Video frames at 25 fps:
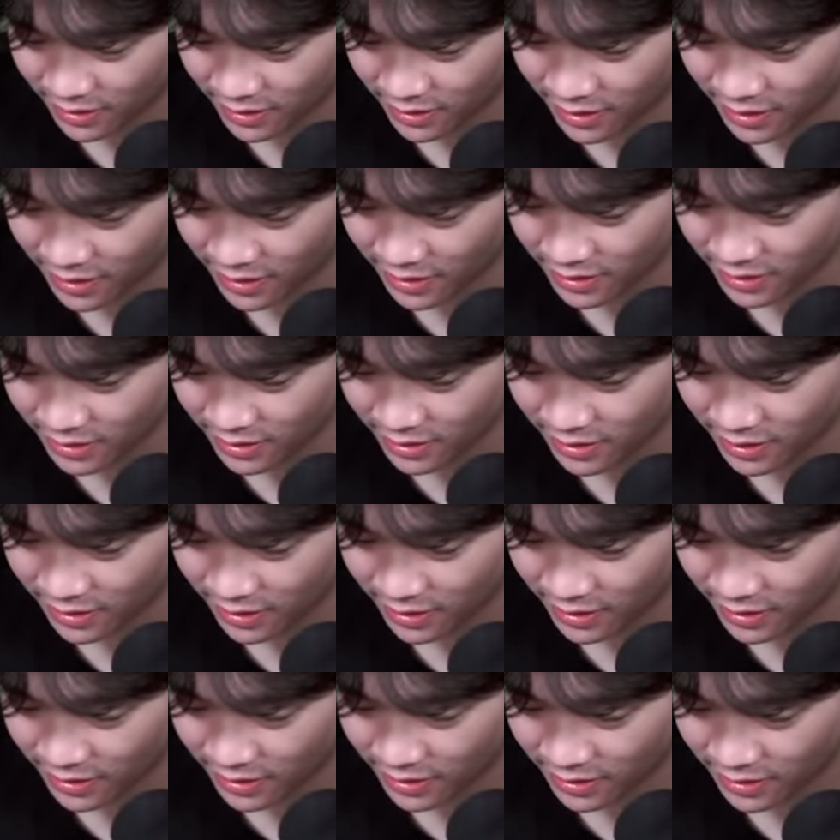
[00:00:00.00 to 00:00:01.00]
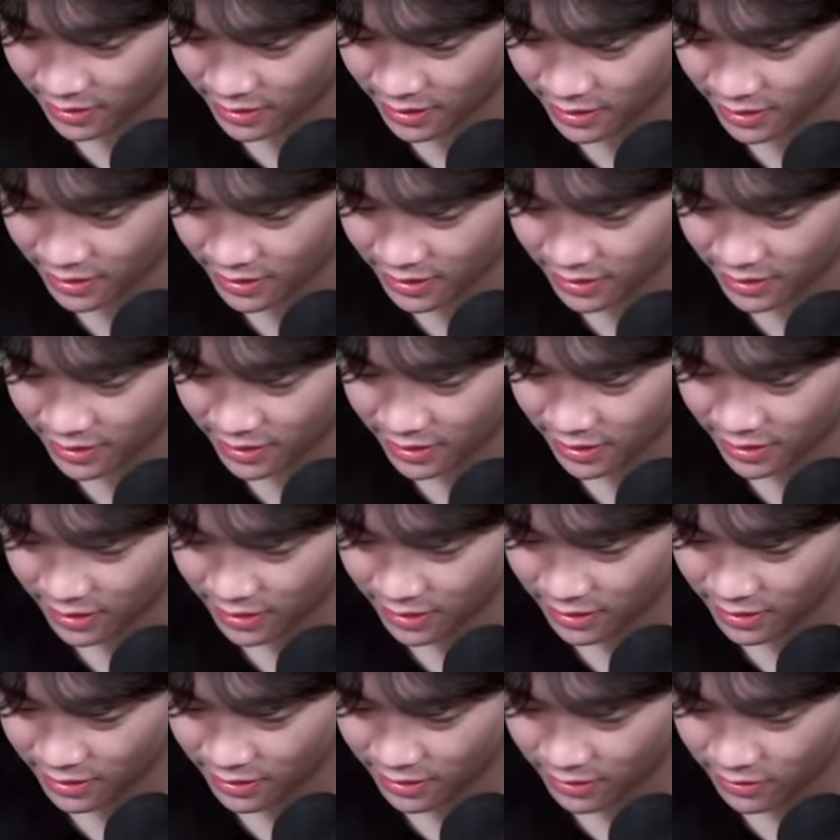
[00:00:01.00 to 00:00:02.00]
tas. Terus
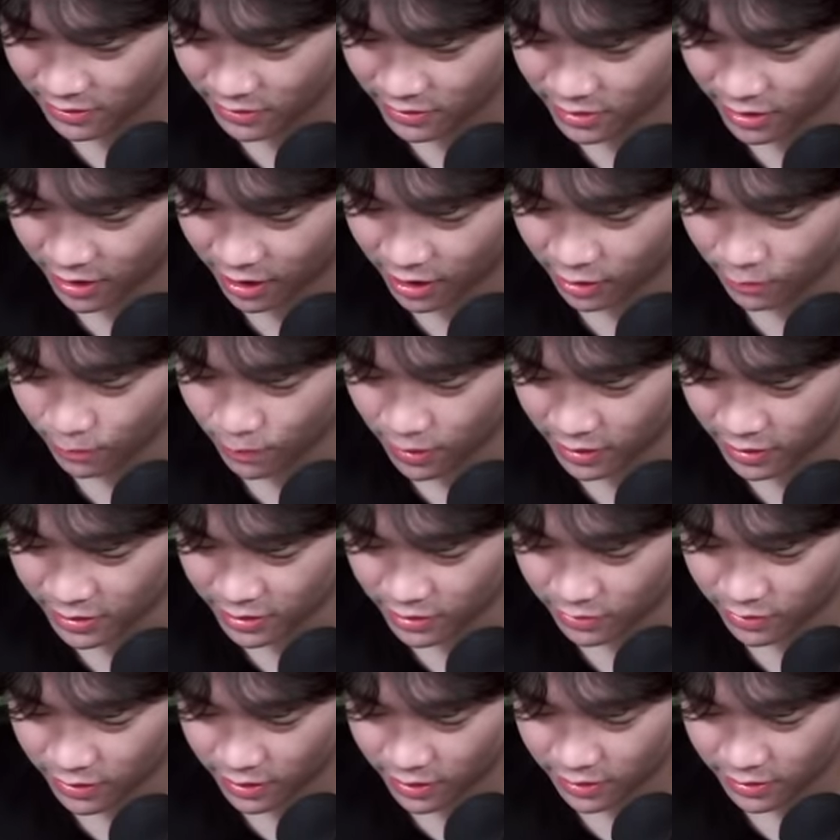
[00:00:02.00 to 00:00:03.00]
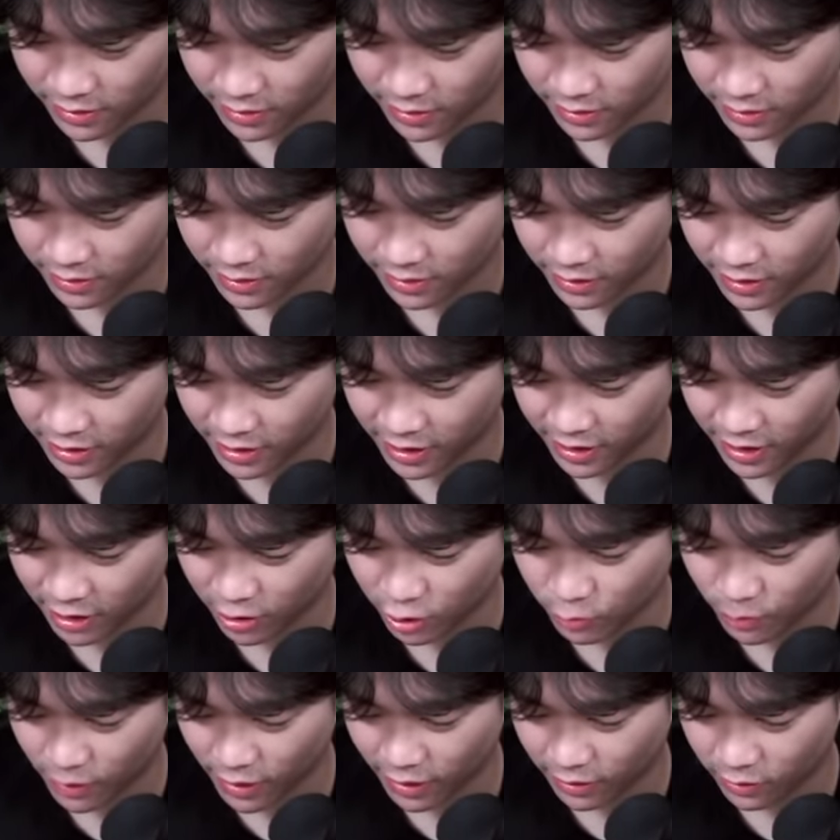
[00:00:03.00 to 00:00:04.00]
sekarat banget sih udah. Ini kita
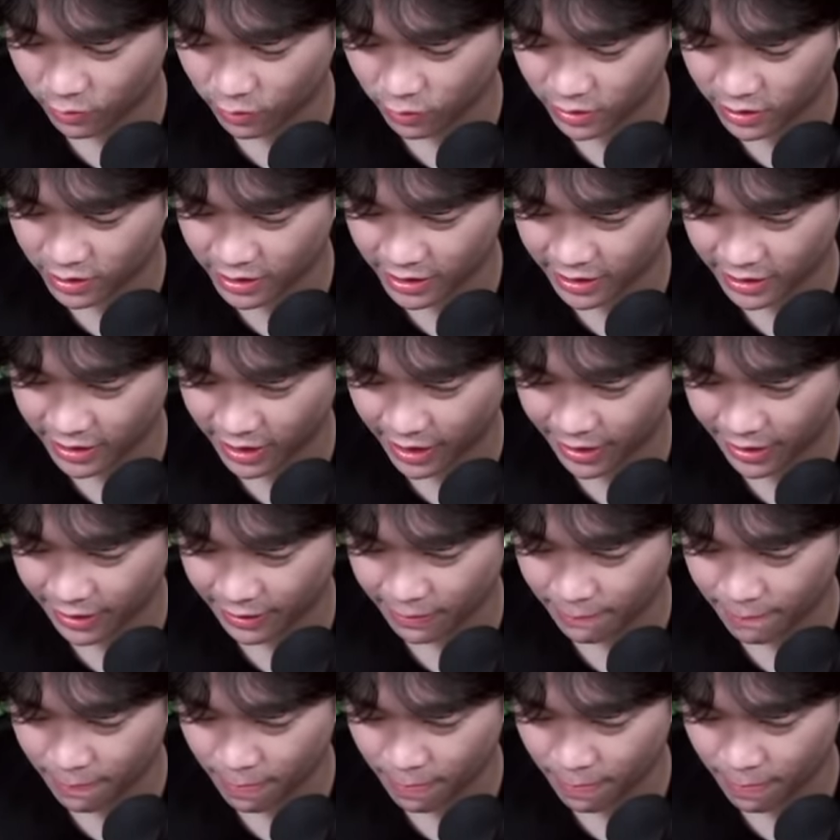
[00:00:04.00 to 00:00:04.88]
harus balik dulu sih guys kayaknya.